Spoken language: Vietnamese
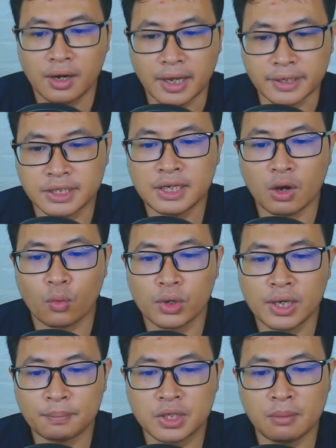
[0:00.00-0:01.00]
Lại chính là uy
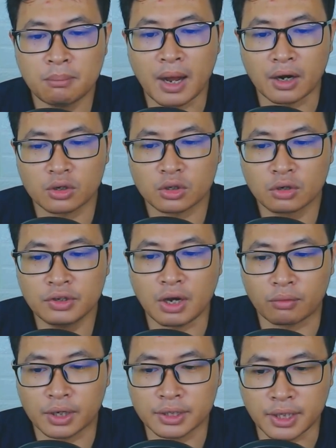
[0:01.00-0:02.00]
hiếp chí mạng đối với
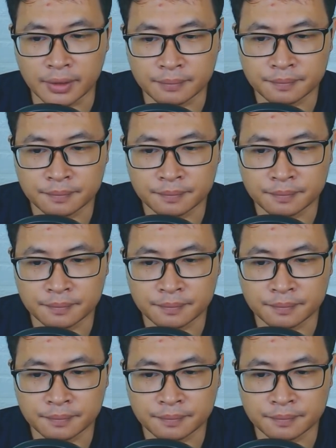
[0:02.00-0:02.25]
Ngọc Kinh Thành